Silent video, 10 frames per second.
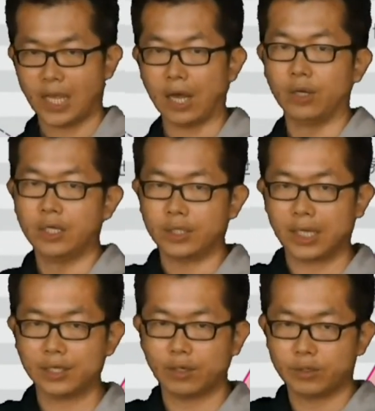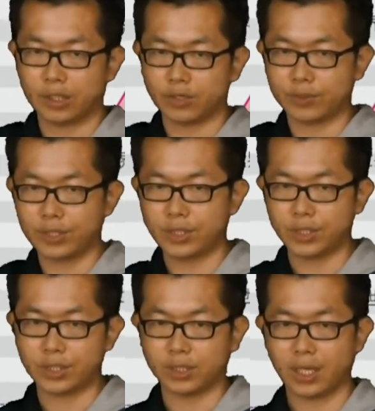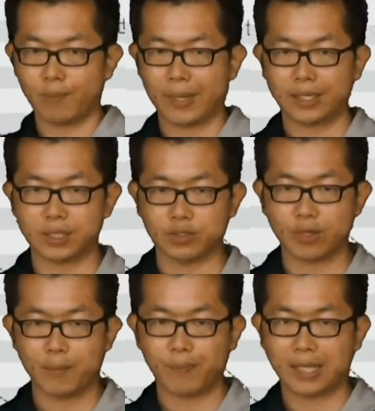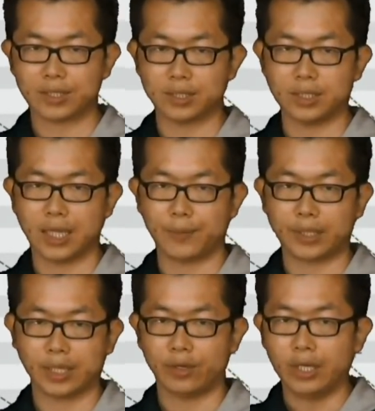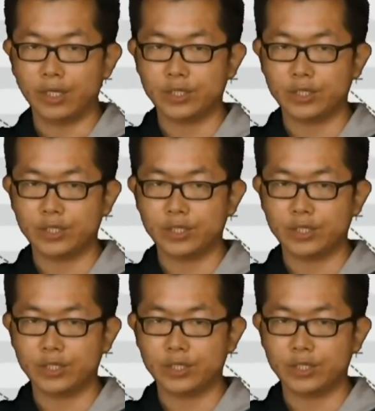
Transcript: 好，你看哦，你从四十到八十，虽然八十亿还没到，